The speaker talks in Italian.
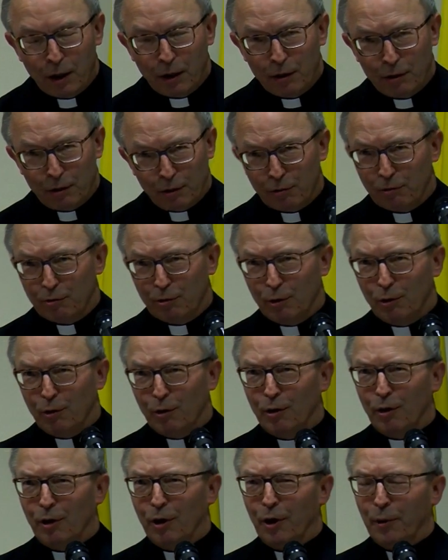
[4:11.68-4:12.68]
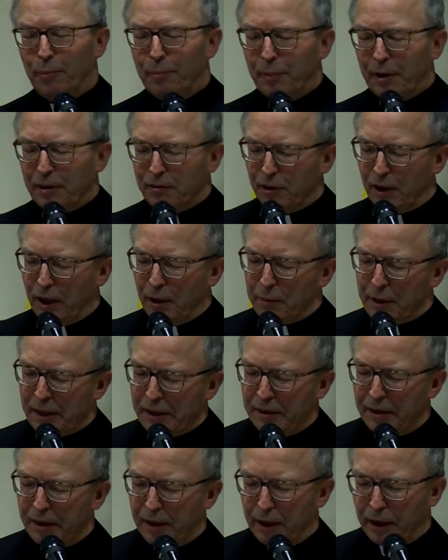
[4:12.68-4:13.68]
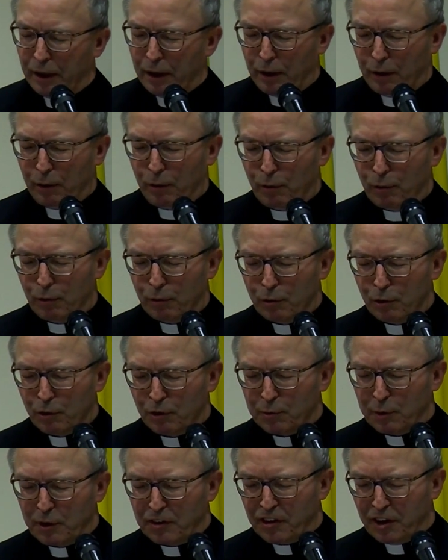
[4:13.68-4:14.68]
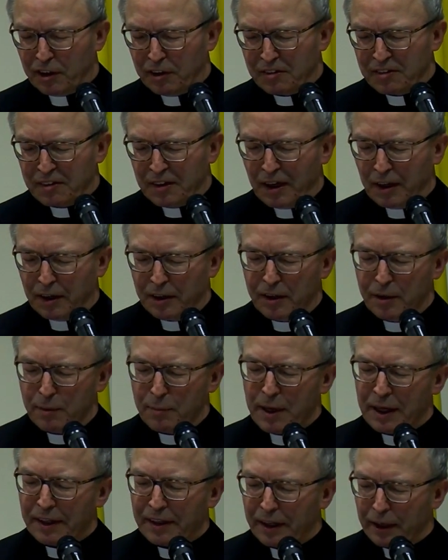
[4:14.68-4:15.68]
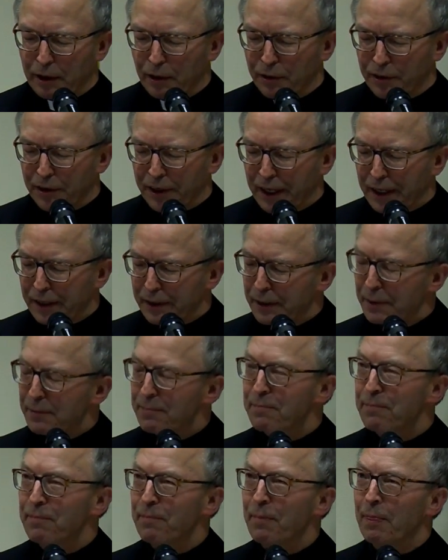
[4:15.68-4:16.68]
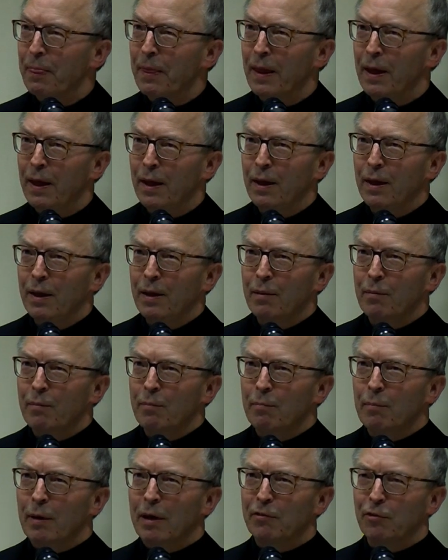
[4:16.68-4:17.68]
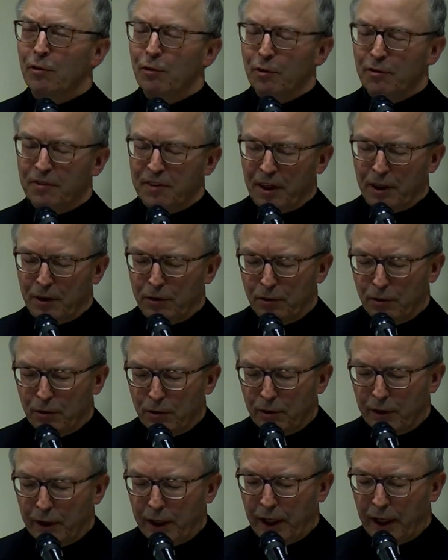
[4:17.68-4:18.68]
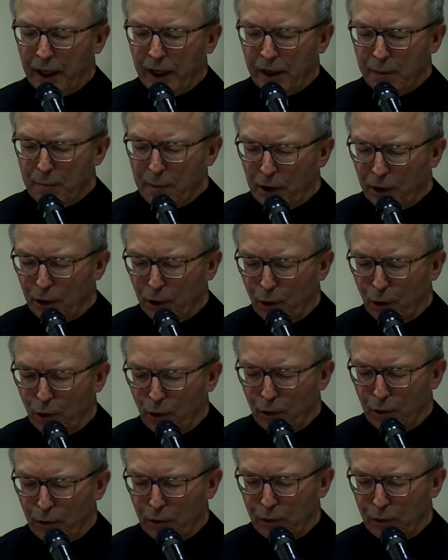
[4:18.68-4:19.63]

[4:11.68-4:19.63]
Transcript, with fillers: Non sono personalmente uno specialista di Bernard Lonegan, ma sono stato e rimango